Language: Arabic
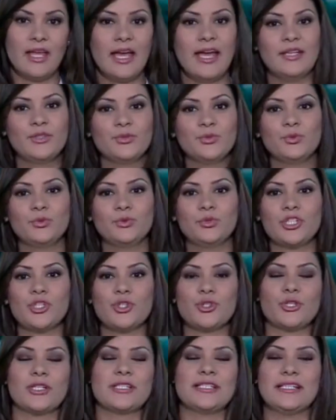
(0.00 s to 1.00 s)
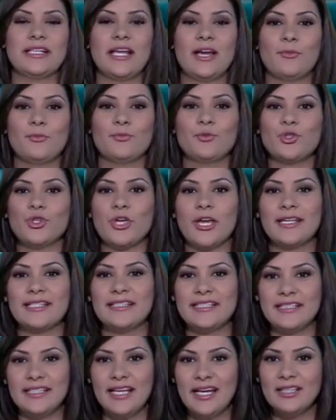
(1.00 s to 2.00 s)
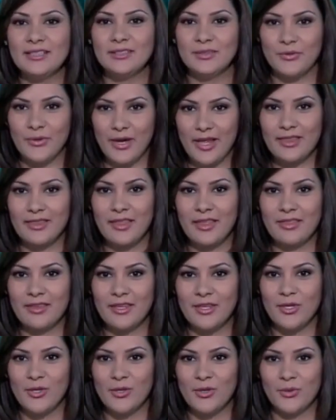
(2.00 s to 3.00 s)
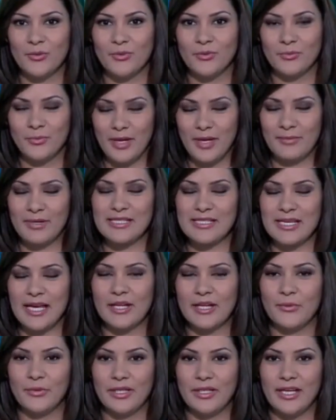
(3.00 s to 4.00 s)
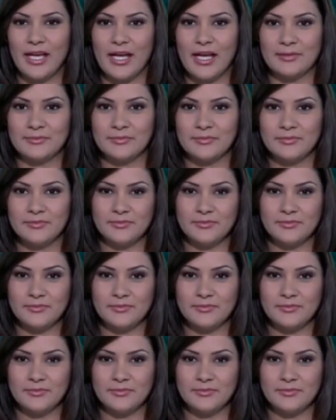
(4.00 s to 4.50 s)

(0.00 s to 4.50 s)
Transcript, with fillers: نهاية نشرتنا مشاهدينا وهذا تذكير بأبرز عناوينها